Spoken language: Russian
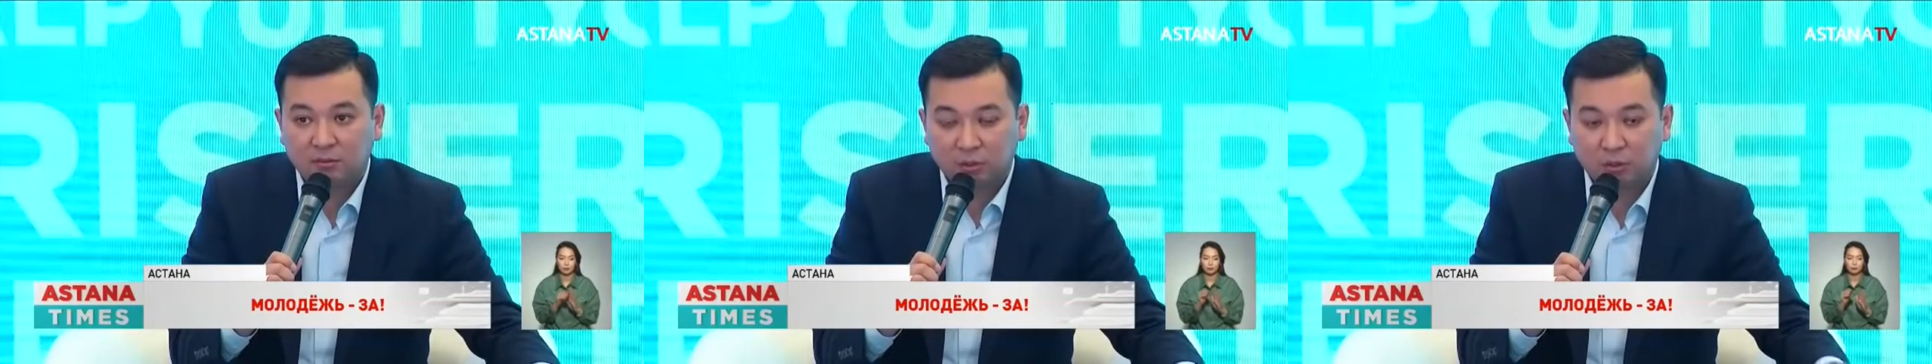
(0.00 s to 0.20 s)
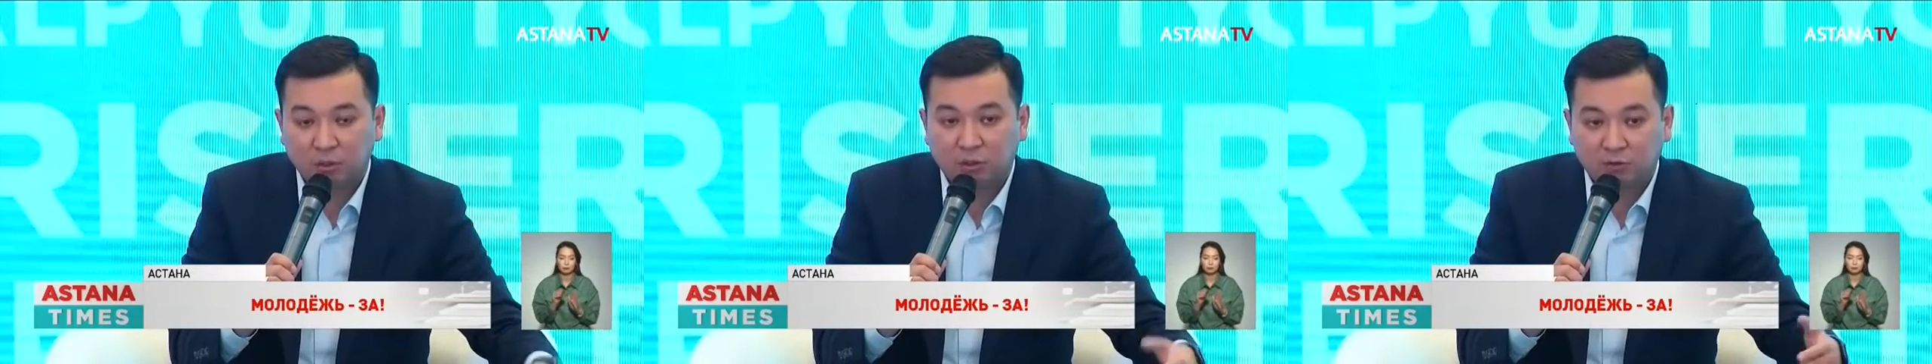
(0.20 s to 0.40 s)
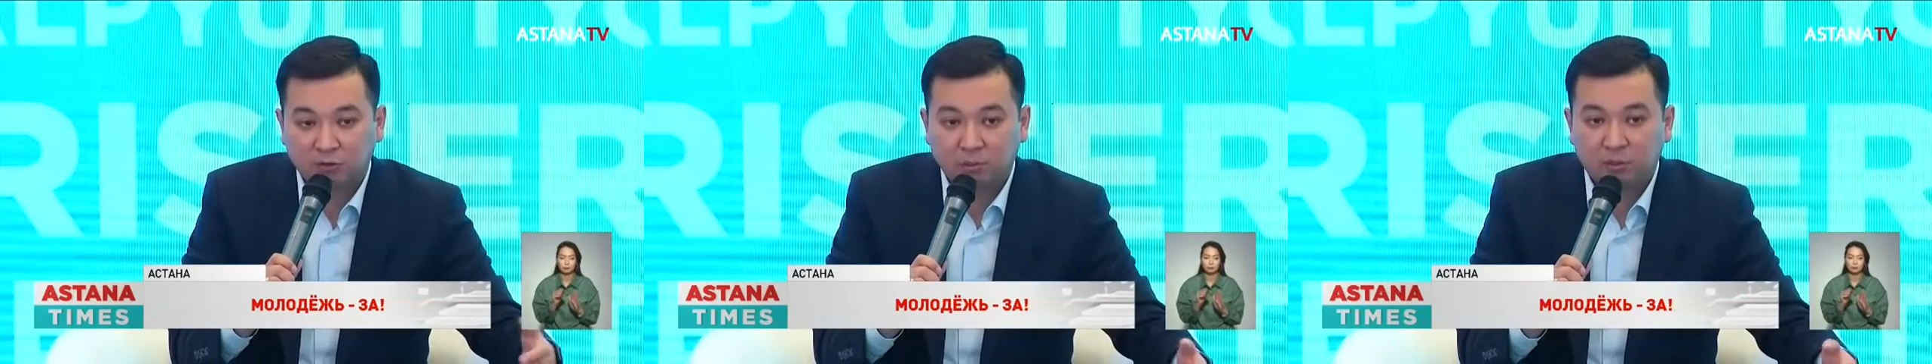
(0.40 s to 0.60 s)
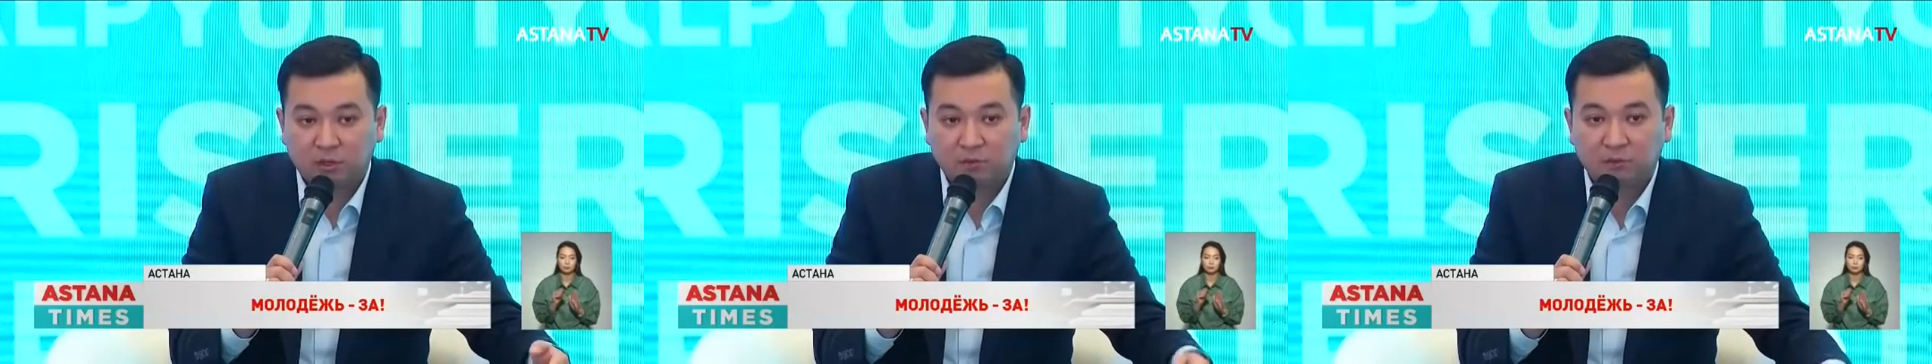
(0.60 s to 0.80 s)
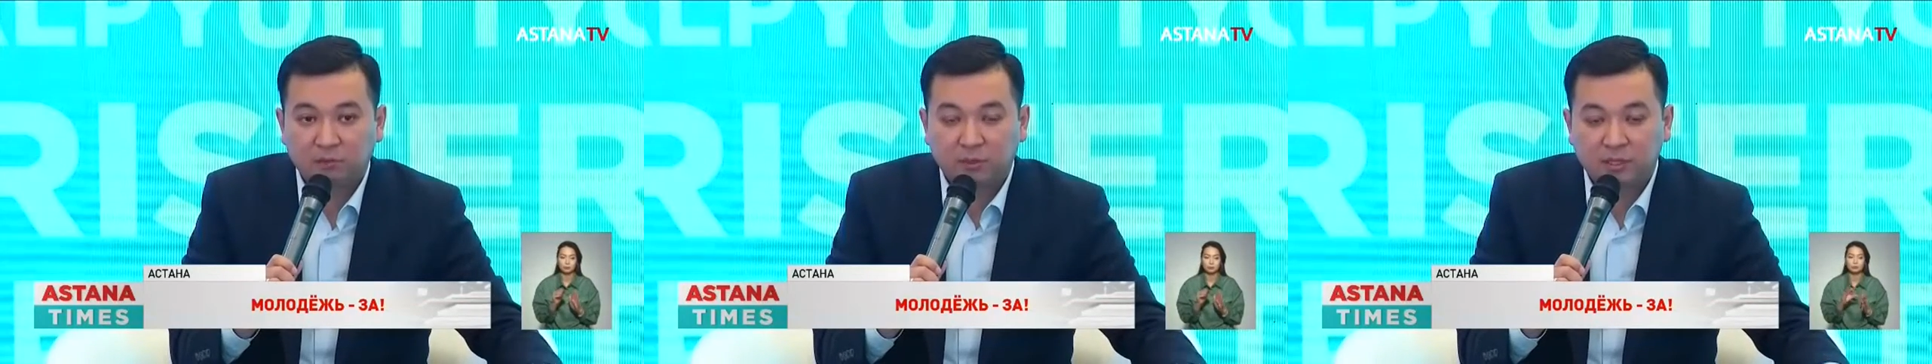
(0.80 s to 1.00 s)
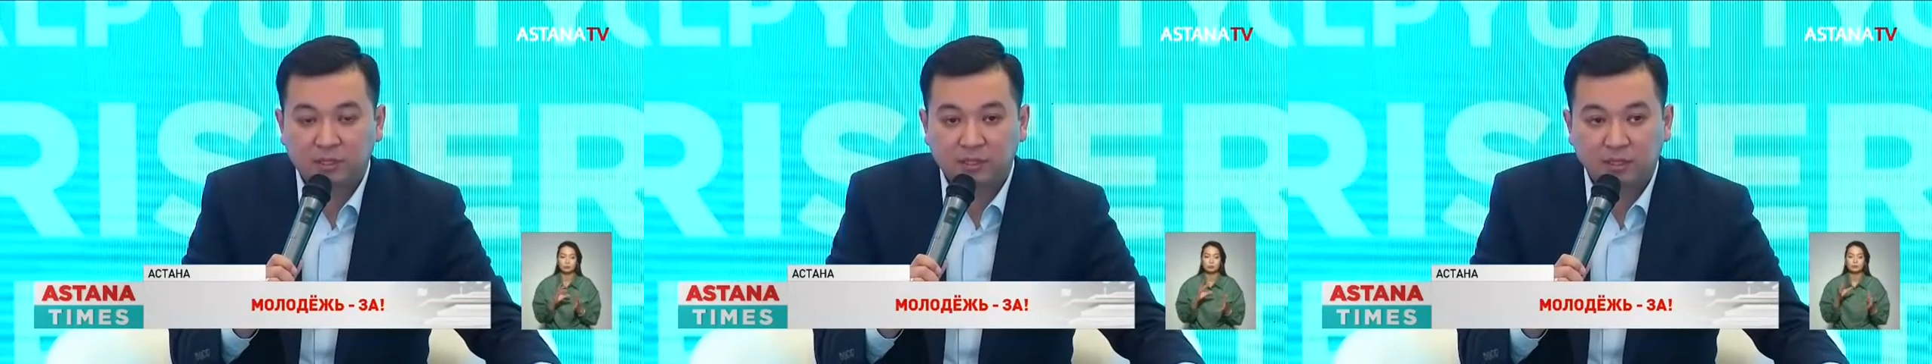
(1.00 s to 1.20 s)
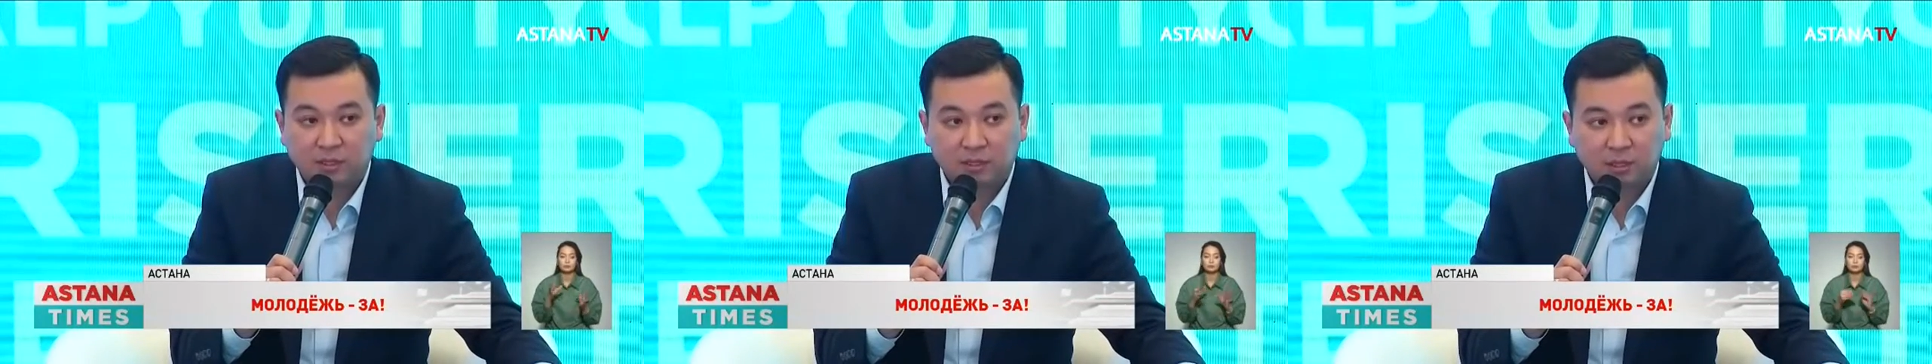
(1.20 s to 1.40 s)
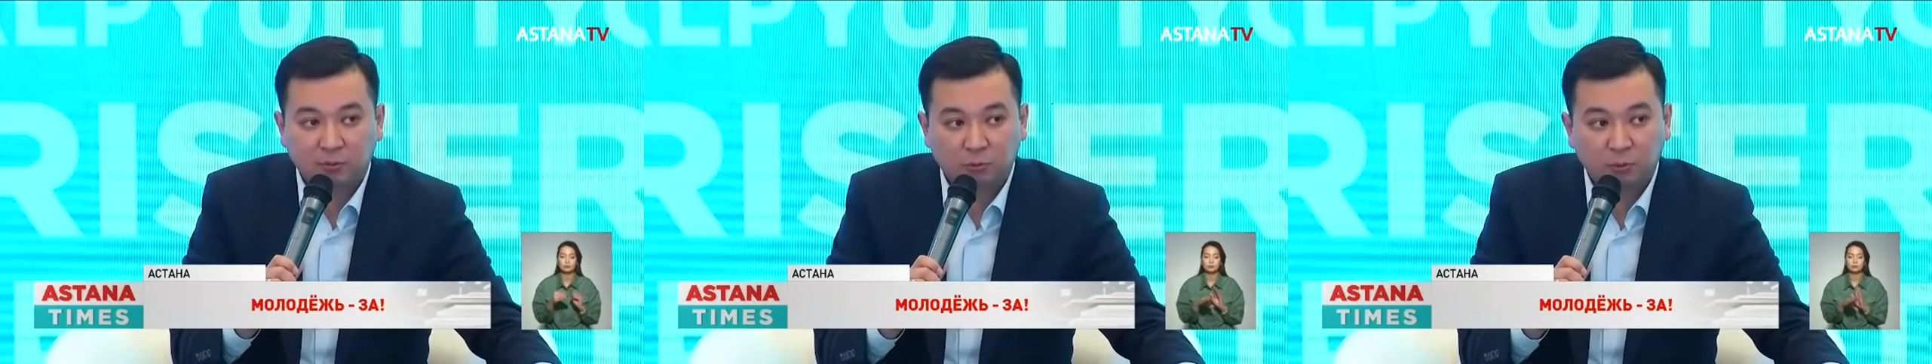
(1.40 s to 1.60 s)
итогов выборов
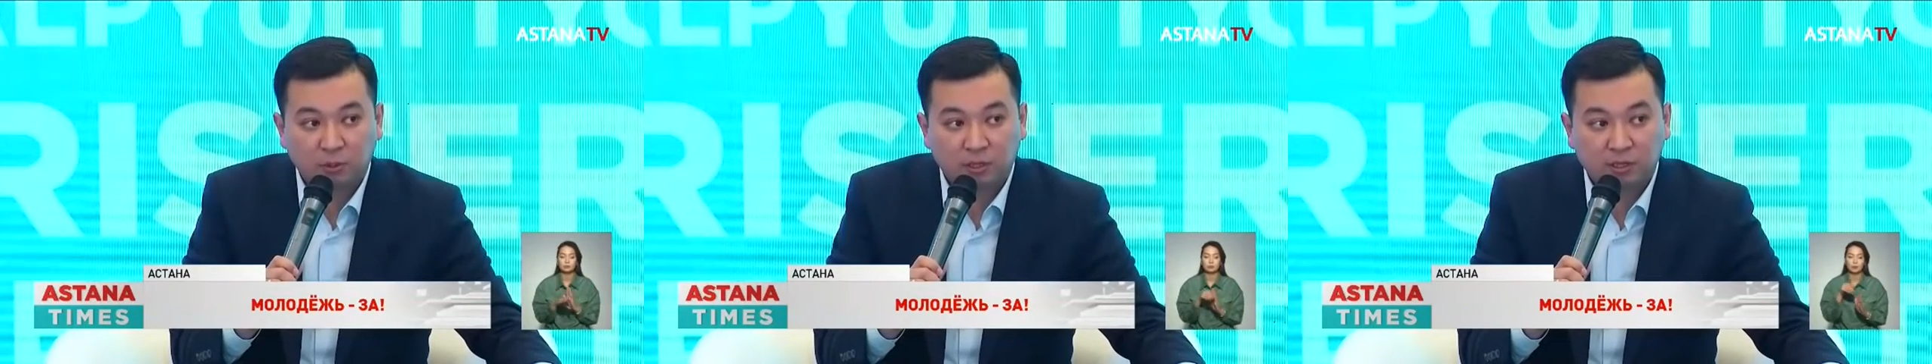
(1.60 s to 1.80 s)
президента Республики